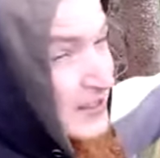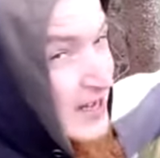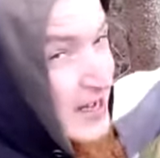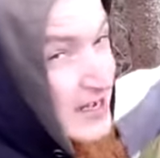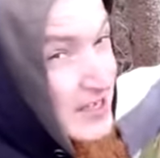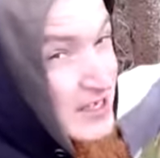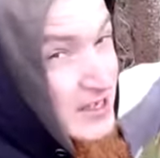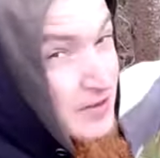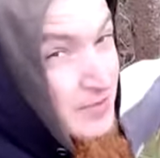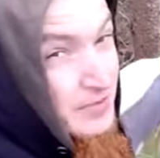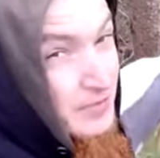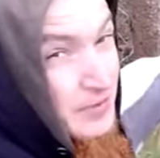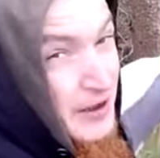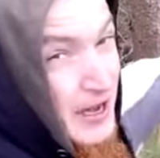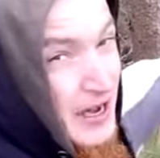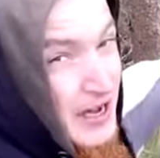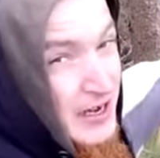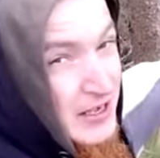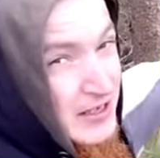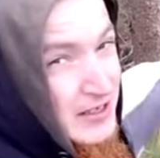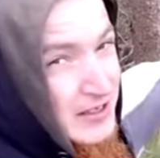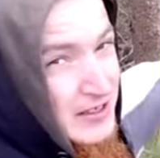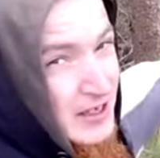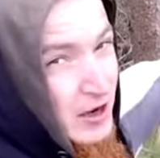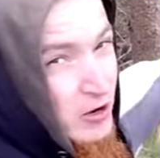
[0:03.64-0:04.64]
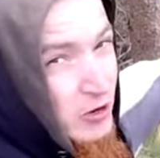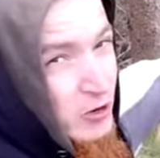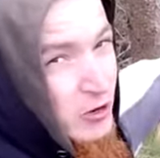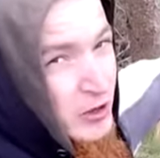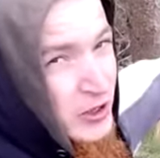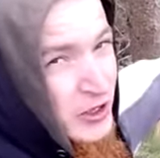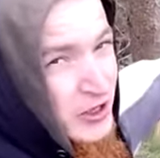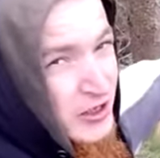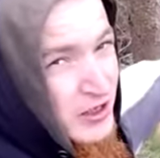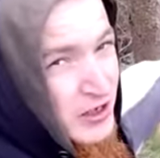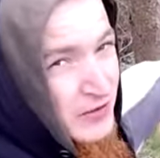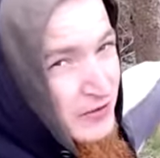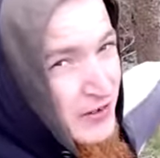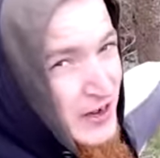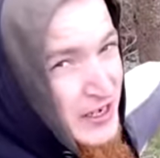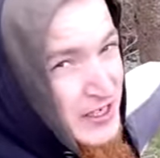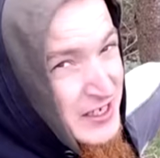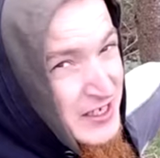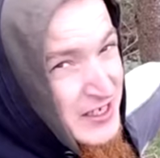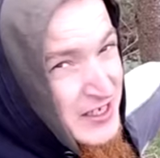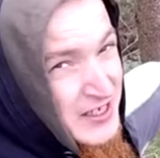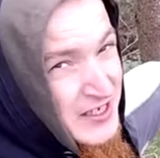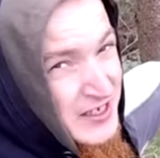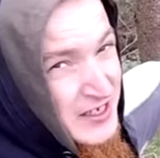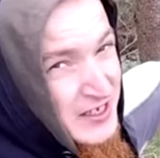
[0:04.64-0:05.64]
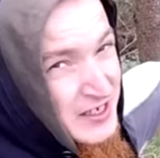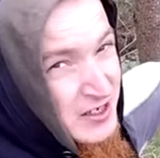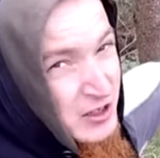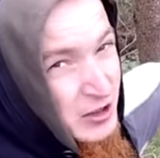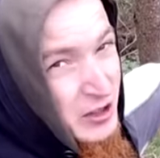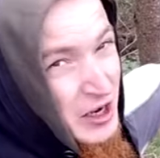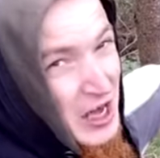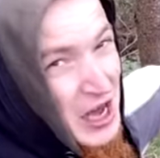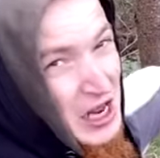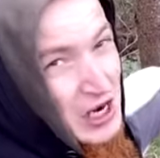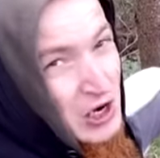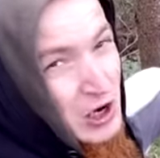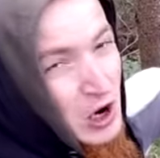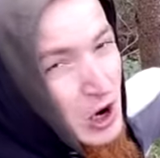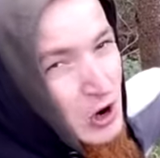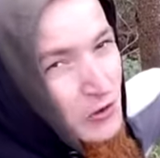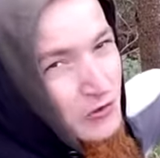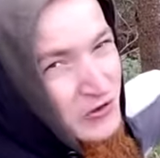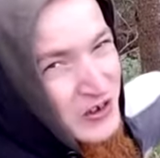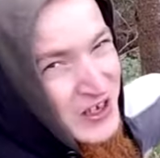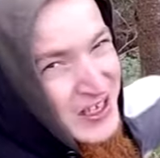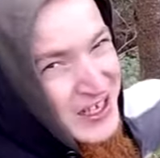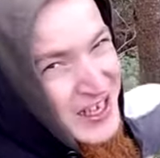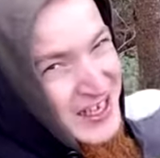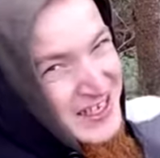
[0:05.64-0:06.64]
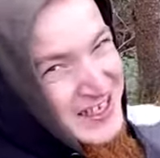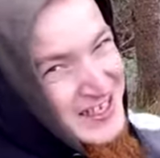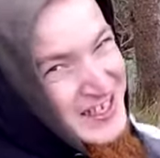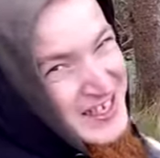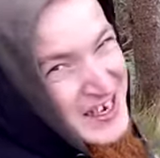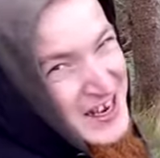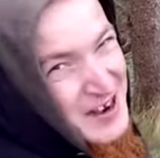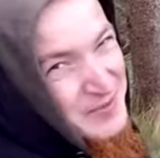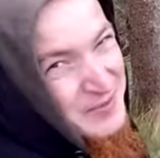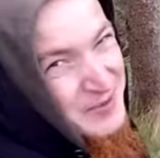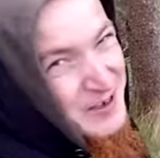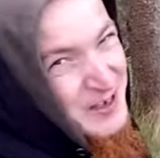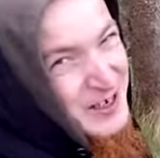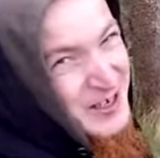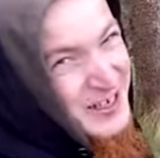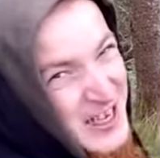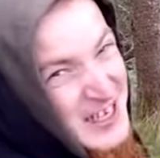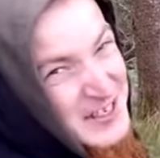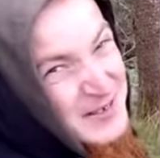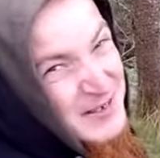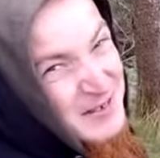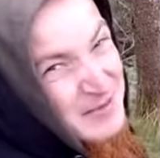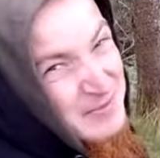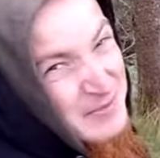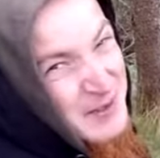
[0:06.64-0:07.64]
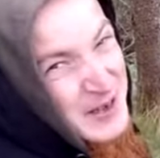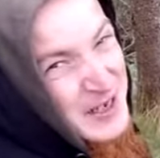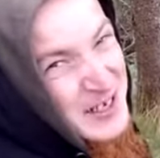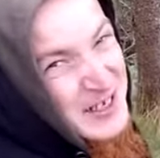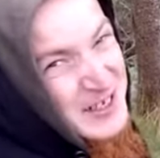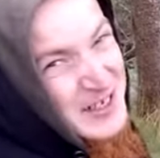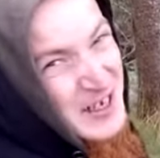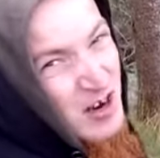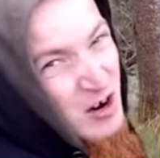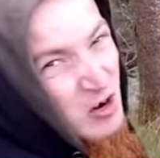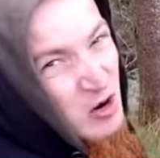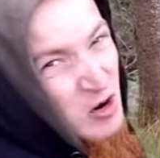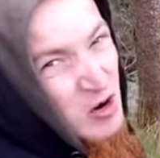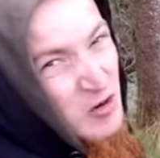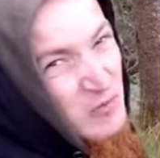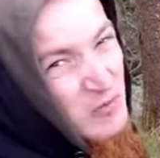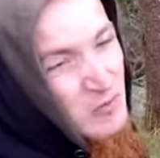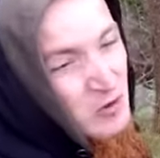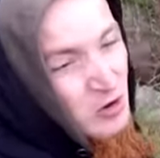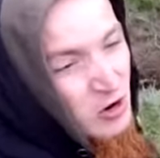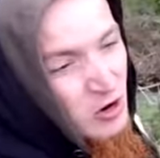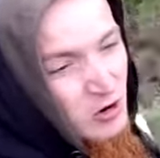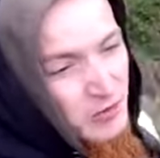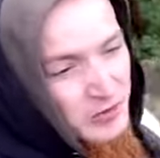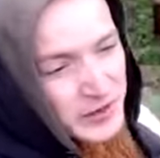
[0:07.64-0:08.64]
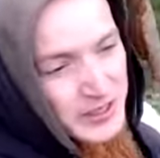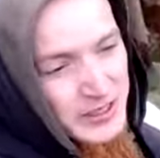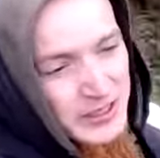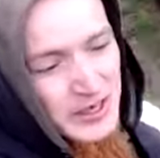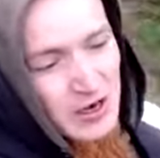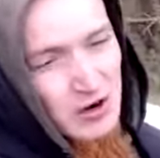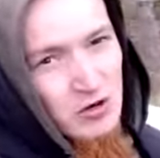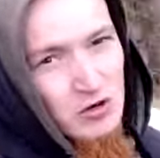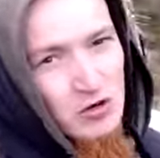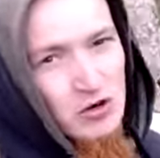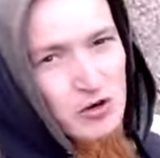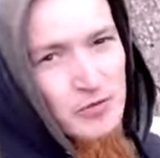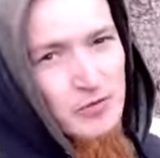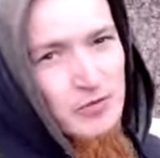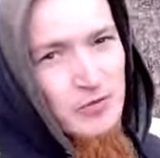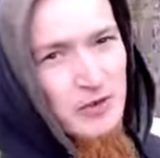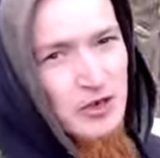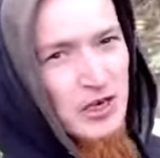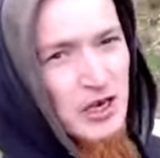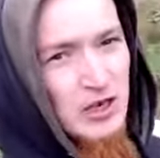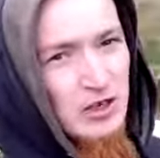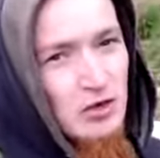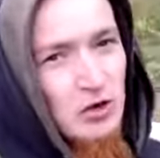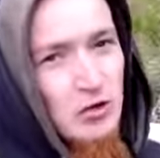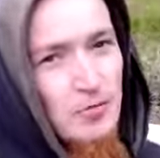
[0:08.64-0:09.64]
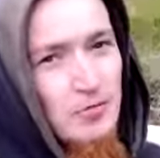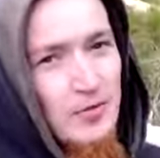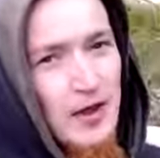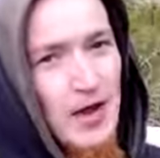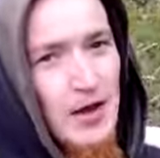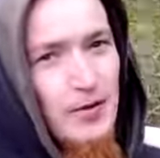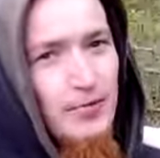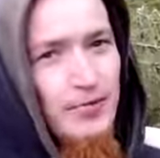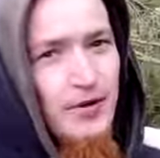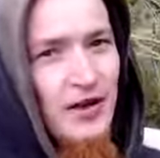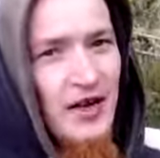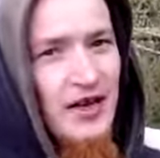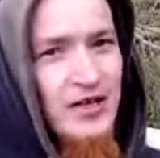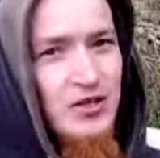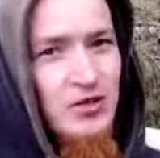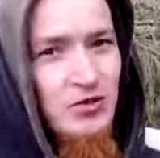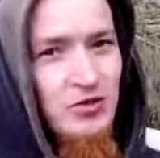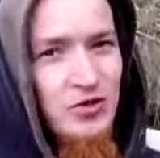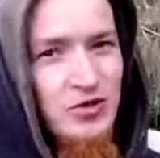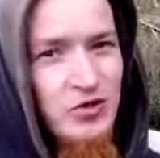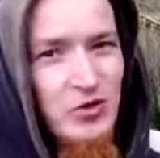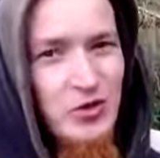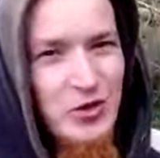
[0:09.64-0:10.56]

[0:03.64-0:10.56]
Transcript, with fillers: die ganzen Beeren, die da unten gewachsen sind, schon alle aufgegessen habe. Und deswegen bin ich hier oben, um hier oben nach noch mehr Beeren zu